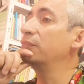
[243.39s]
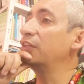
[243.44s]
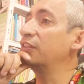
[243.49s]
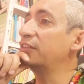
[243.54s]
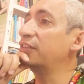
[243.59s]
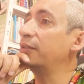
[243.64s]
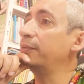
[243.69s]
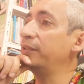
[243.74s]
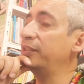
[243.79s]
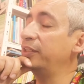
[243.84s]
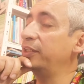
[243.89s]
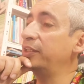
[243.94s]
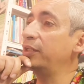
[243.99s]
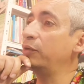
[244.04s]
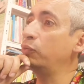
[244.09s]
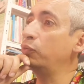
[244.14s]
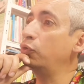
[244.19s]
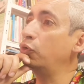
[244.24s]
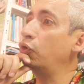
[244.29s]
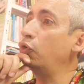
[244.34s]
Esta viene
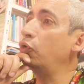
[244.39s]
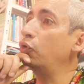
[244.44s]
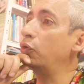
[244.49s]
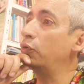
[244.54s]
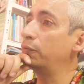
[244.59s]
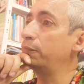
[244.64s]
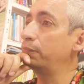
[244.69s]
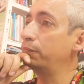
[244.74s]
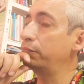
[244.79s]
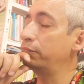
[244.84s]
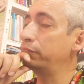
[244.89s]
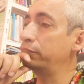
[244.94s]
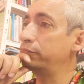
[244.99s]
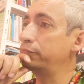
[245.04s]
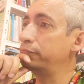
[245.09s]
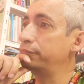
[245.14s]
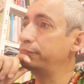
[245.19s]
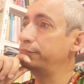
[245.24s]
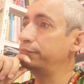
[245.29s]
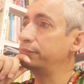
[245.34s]
de un hongo,
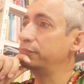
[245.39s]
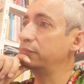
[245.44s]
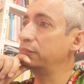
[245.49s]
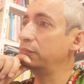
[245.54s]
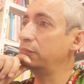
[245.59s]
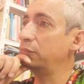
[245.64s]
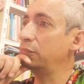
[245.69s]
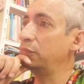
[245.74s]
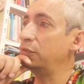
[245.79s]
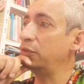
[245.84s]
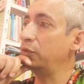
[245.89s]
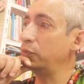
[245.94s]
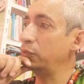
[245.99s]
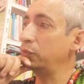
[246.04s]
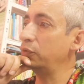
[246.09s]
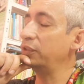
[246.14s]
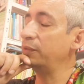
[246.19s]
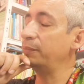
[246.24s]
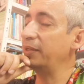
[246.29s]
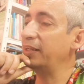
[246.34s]
el
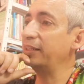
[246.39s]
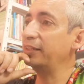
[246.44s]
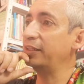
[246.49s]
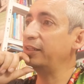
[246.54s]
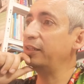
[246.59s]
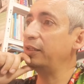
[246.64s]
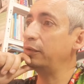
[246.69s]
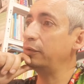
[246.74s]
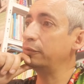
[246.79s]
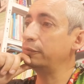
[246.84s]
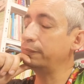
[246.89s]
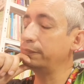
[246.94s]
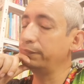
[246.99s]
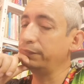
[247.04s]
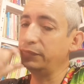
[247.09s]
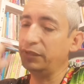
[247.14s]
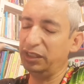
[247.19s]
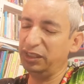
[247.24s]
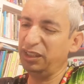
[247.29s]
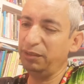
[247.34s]
hongo de melena de león.
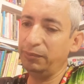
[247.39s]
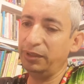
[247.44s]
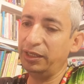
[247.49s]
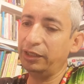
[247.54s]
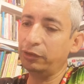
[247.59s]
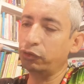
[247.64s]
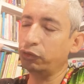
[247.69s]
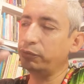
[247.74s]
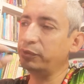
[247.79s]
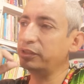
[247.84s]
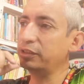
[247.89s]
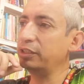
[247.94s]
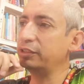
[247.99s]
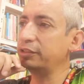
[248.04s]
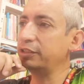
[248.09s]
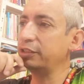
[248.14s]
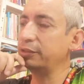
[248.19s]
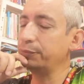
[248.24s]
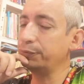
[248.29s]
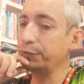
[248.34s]
Aquí en Milagros Verdes
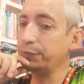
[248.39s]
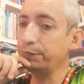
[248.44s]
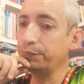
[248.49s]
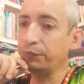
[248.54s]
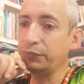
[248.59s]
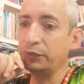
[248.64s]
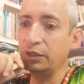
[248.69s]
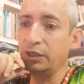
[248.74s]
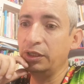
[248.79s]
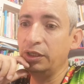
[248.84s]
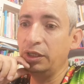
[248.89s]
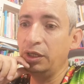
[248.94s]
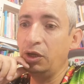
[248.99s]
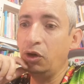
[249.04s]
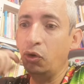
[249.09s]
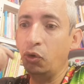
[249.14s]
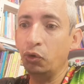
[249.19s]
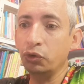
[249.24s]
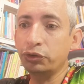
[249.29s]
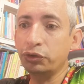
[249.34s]
la tenemos.
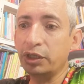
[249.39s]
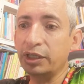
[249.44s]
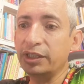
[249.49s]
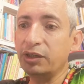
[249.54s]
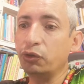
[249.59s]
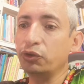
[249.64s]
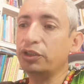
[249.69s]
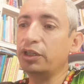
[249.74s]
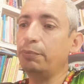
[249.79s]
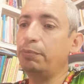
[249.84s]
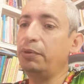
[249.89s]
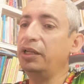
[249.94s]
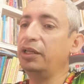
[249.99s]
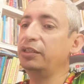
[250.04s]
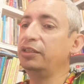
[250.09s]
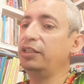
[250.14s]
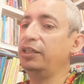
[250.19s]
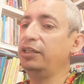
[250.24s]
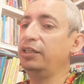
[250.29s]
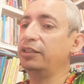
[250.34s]
Otra, otra
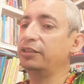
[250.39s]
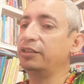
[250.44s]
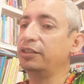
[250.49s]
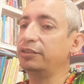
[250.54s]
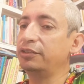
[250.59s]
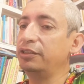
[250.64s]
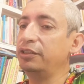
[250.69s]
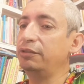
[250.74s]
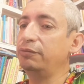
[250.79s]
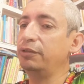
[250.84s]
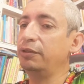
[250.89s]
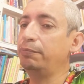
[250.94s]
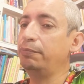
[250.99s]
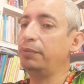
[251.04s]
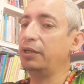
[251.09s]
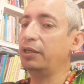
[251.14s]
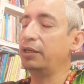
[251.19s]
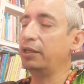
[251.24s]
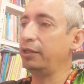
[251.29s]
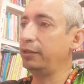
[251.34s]
planta que te sirve
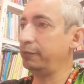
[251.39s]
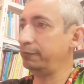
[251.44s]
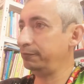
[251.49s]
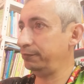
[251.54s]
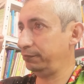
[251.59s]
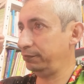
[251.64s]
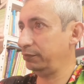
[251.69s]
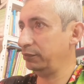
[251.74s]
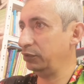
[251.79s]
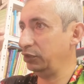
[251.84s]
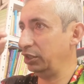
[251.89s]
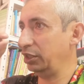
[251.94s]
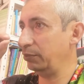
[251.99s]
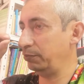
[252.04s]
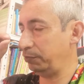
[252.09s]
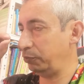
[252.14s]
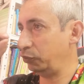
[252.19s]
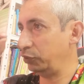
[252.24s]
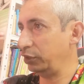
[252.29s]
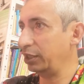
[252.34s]
para
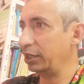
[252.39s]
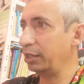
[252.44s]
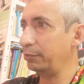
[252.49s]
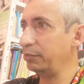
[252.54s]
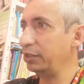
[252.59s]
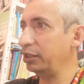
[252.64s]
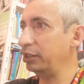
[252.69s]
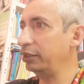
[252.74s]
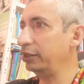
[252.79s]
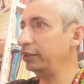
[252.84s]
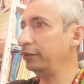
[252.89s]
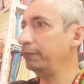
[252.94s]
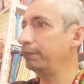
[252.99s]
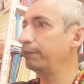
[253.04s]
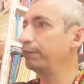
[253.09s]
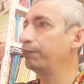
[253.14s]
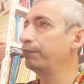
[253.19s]
poner la mielina